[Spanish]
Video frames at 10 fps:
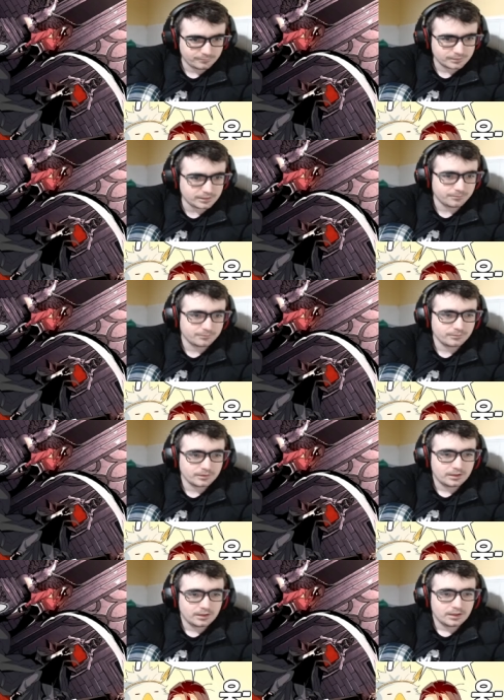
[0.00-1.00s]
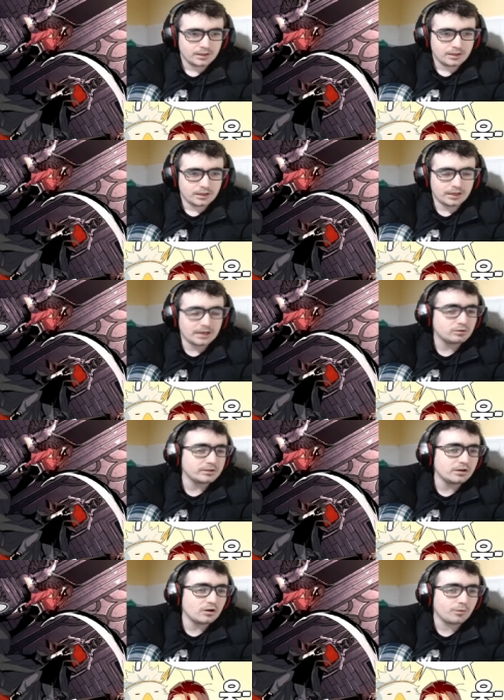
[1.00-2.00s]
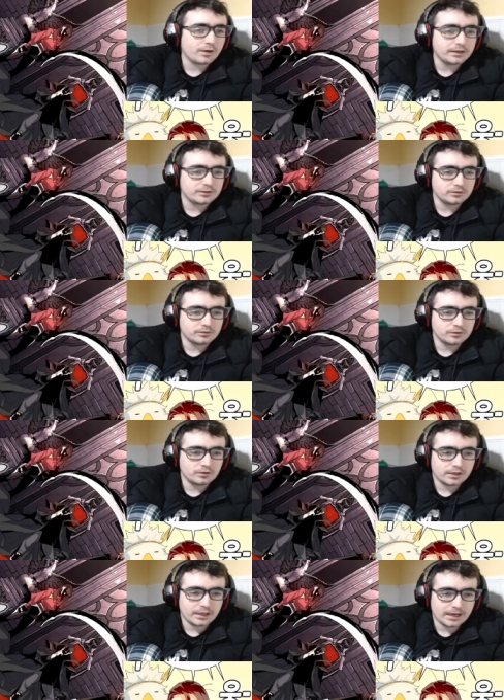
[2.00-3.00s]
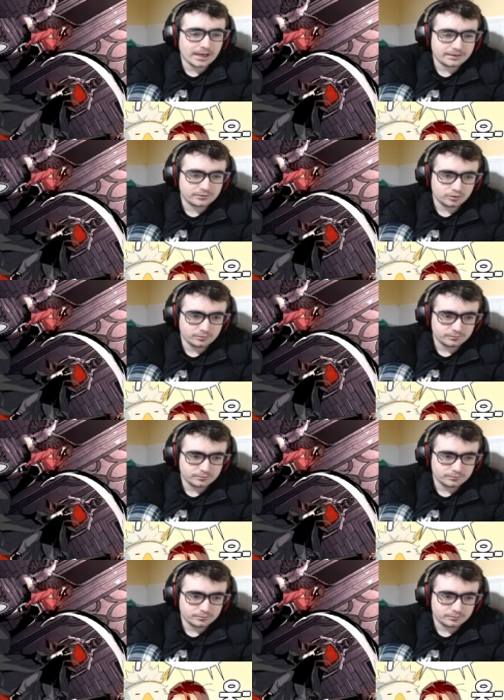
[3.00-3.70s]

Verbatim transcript: Sí. El Asura tenía un objeto, ¿no? Que era esto.